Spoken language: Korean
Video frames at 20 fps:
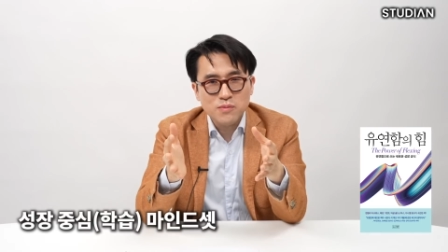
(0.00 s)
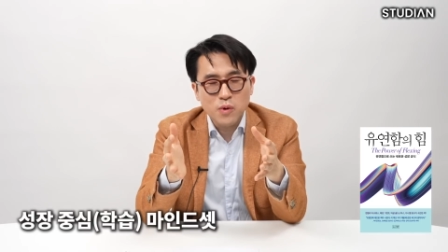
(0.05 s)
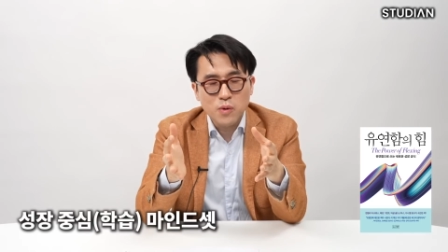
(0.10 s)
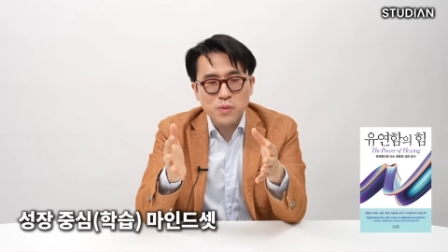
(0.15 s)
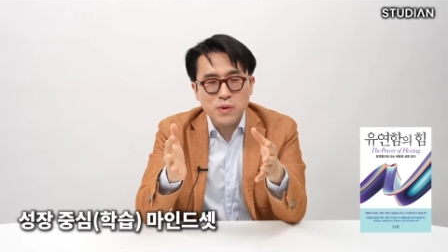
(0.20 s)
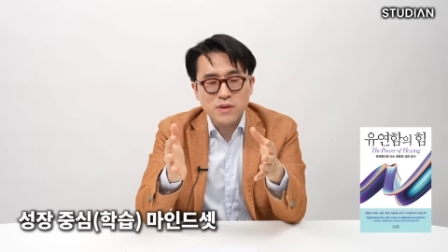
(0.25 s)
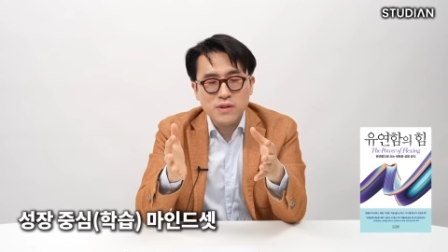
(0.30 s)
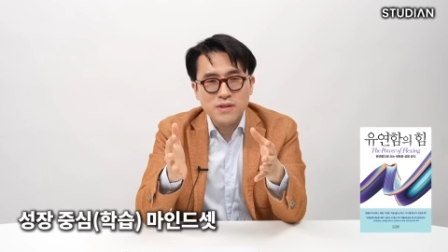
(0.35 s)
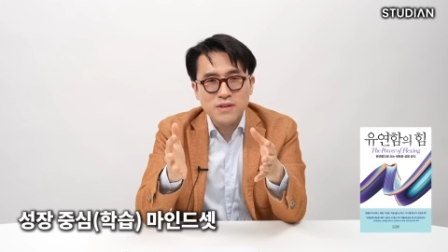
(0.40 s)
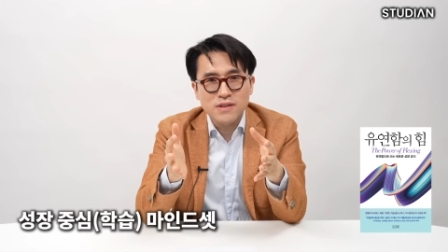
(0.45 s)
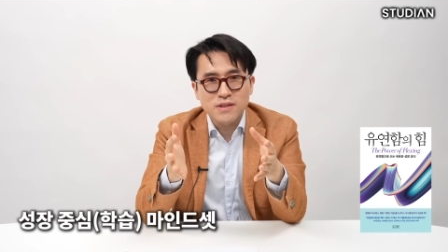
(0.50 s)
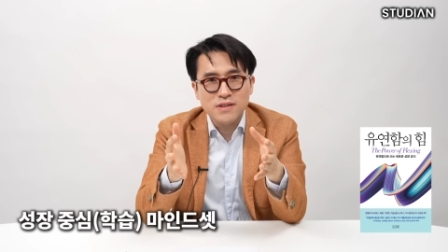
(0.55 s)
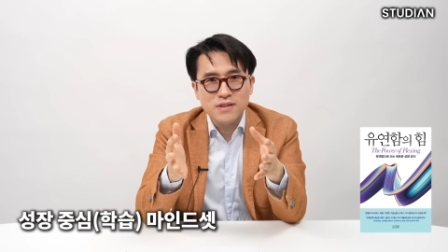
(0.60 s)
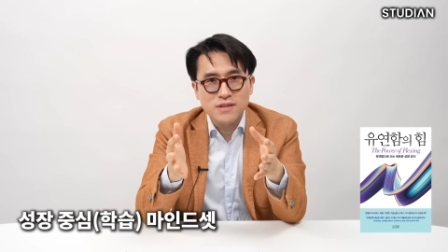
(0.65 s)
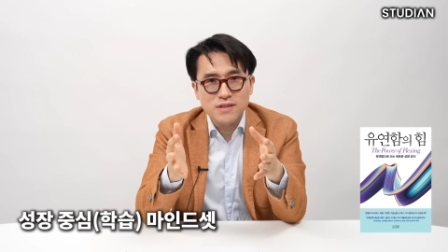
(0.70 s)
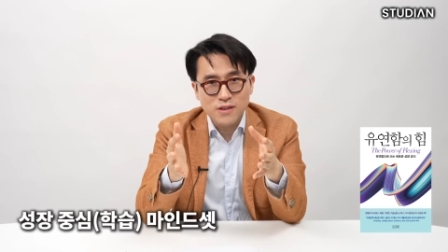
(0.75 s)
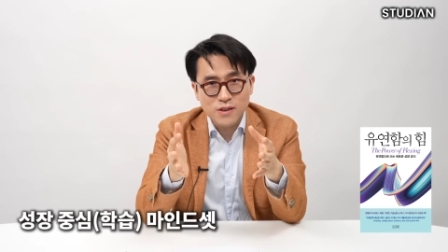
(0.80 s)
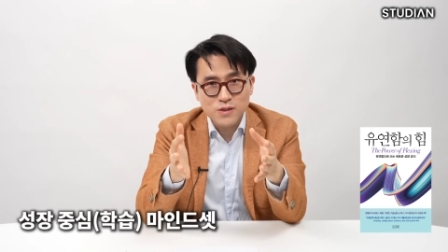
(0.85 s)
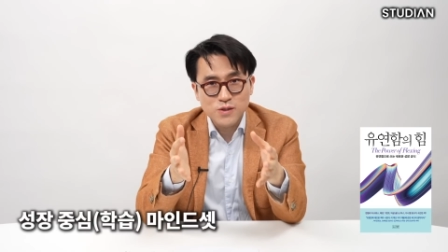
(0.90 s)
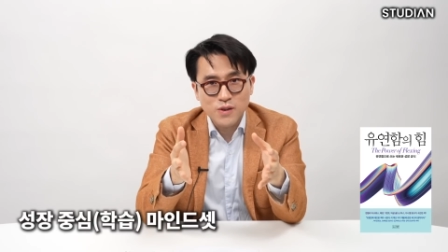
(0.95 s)

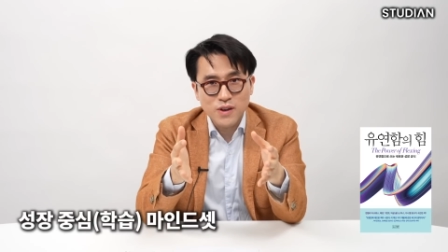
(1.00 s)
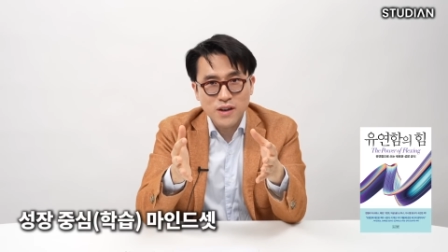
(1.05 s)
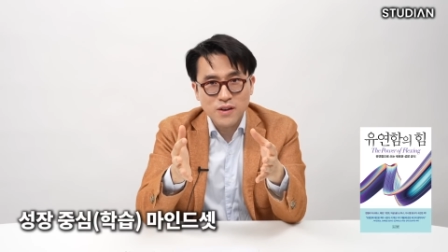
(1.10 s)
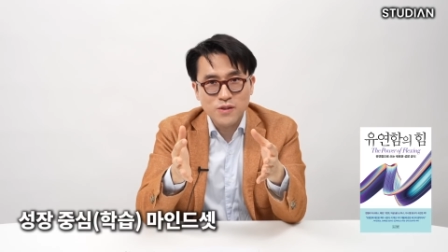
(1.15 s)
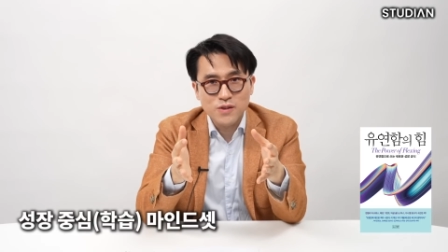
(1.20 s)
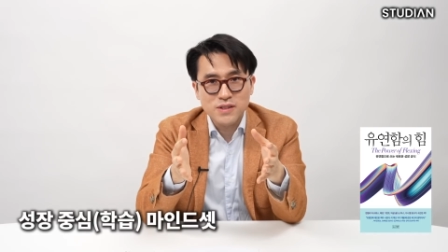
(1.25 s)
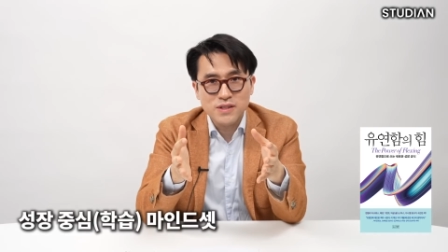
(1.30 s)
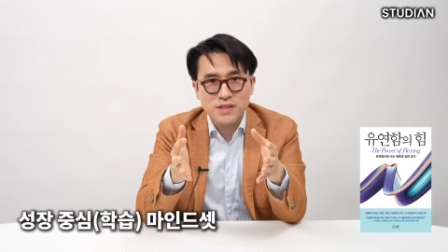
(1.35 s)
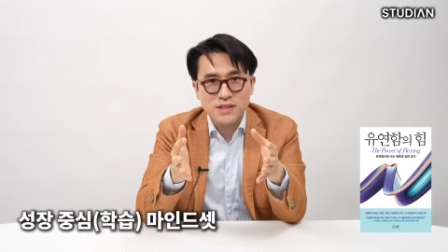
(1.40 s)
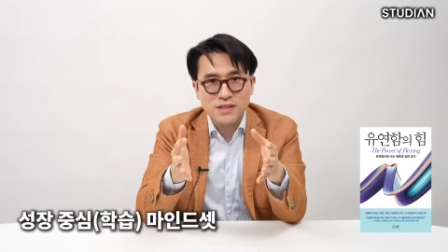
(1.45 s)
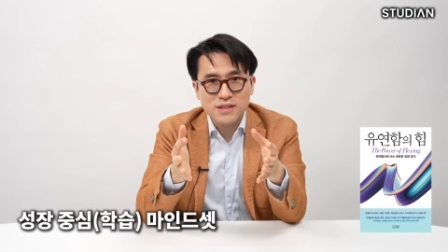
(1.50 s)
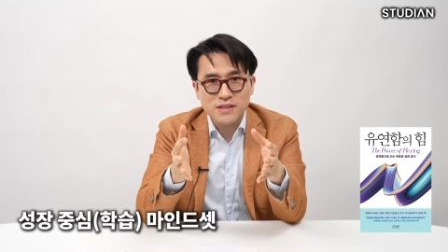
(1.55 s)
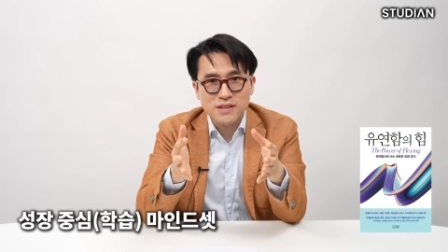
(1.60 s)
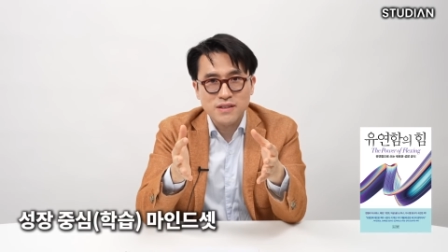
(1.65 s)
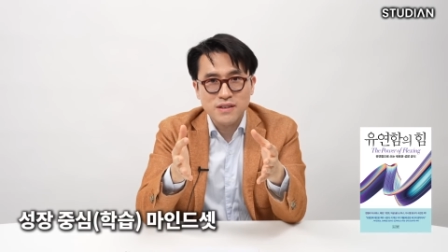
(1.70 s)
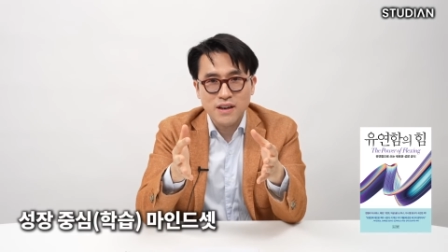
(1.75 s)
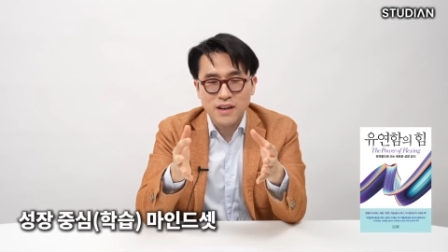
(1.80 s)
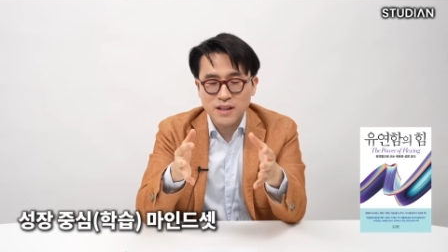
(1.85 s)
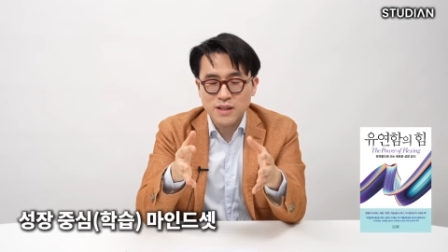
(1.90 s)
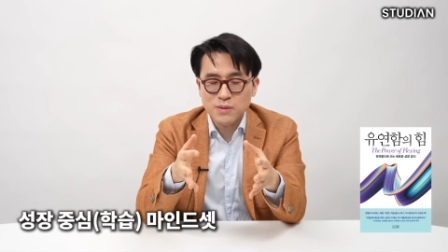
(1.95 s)
목표를 설정한
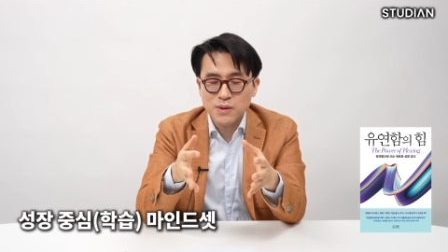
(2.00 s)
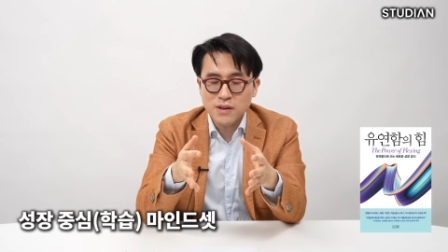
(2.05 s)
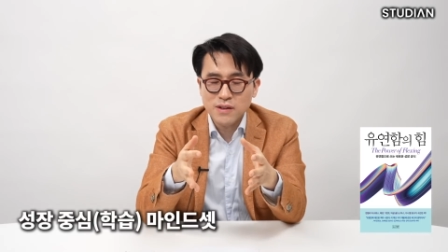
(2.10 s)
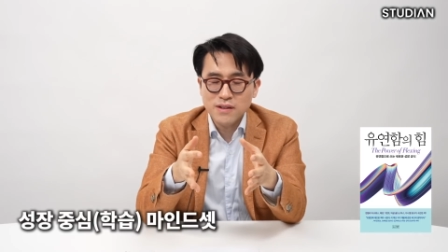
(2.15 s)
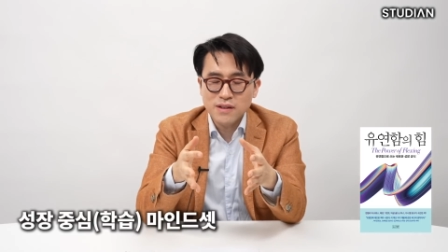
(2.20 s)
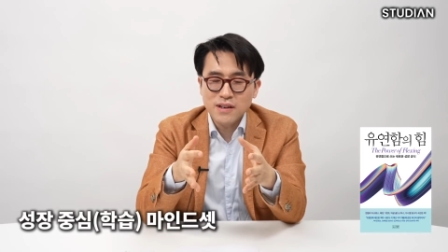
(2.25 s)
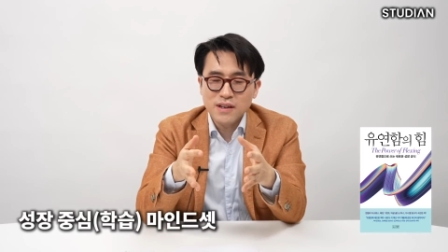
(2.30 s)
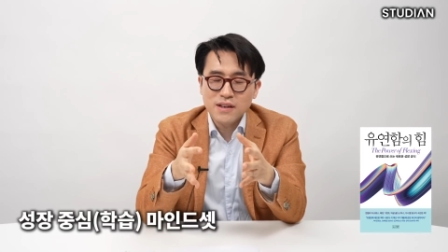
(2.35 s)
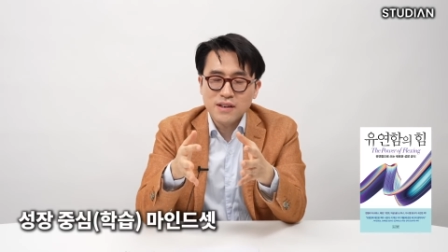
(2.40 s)
건지 아니면